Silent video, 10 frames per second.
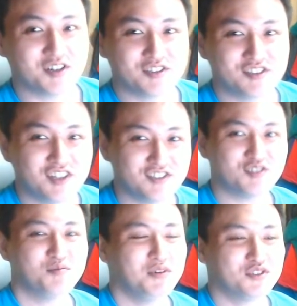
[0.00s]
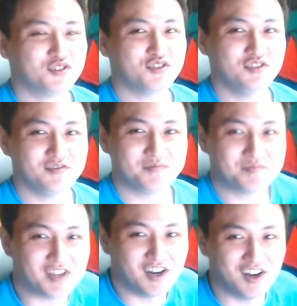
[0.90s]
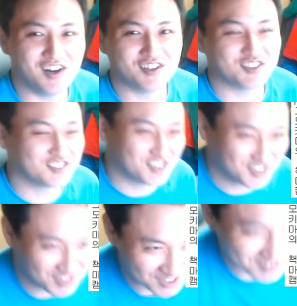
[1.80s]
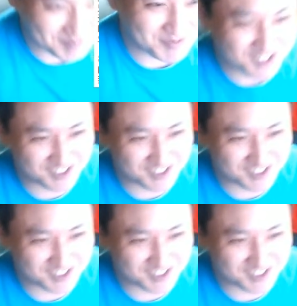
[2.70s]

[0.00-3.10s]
살짝 높아졌죠? 다시 내려갔습니다.